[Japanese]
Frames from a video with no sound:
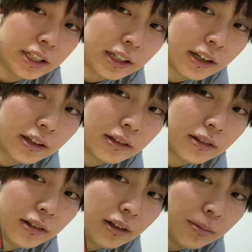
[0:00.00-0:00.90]
インね。
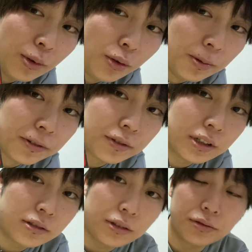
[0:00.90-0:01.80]
もうほぼ
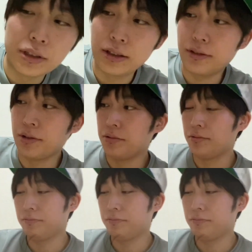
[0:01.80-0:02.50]
ストラックアウトなんですけど、